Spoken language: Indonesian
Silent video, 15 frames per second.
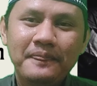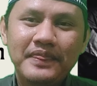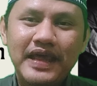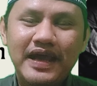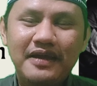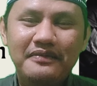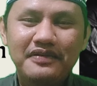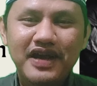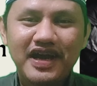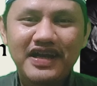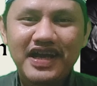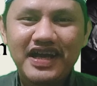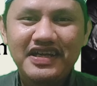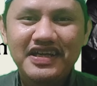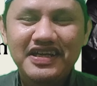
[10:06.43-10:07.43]
dalam
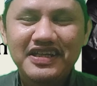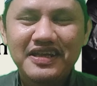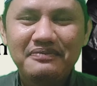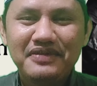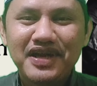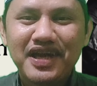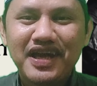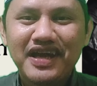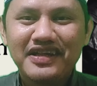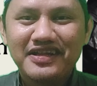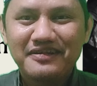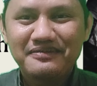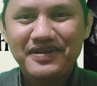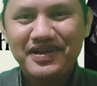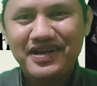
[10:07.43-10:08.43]
keadaan kita mengingat
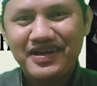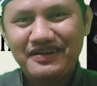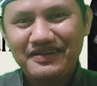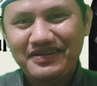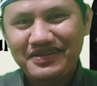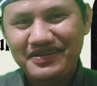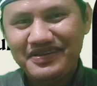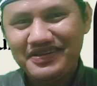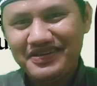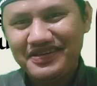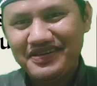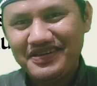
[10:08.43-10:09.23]
kepada Allah.